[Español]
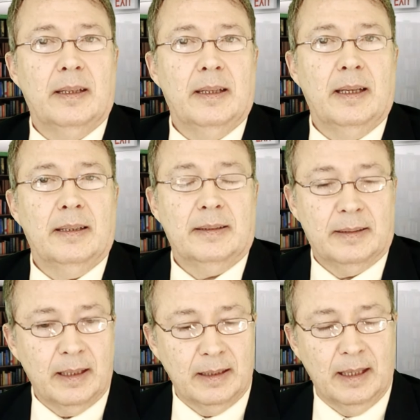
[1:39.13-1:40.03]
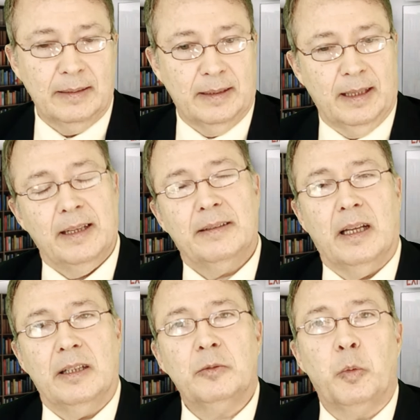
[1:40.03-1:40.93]
es el que
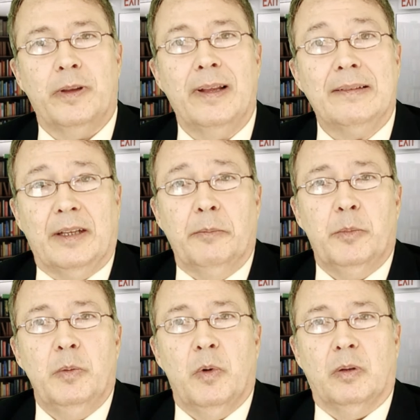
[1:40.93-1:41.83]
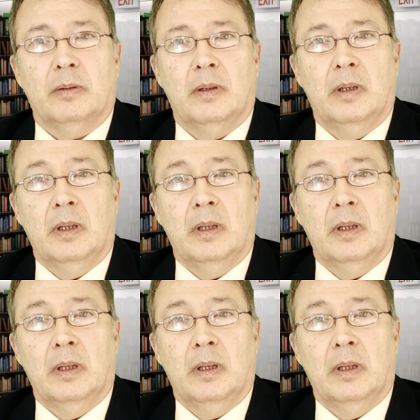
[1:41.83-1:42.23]
está después del séptimo,